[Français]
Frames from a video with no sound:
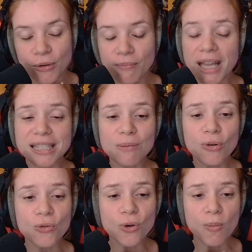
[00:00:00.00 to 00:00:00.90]
Merci
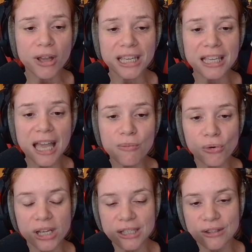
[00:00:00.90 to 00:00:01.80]
beaucoup, Birkingham,
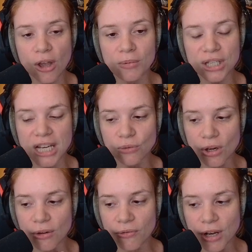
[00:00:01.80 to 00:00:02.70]
pour les resub. J'ai déjà toi
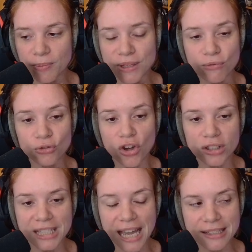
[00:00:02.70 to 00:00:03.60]
le level niveau
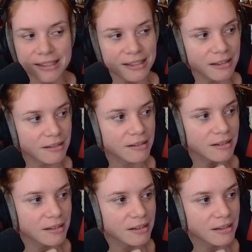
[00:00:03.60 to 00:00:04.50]
34.
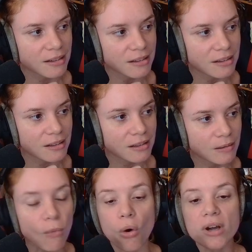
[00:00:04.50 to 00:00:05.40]

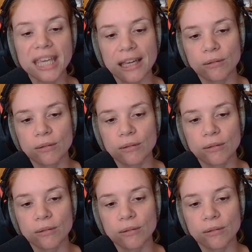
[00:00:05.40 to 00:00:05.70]
Bon, ok.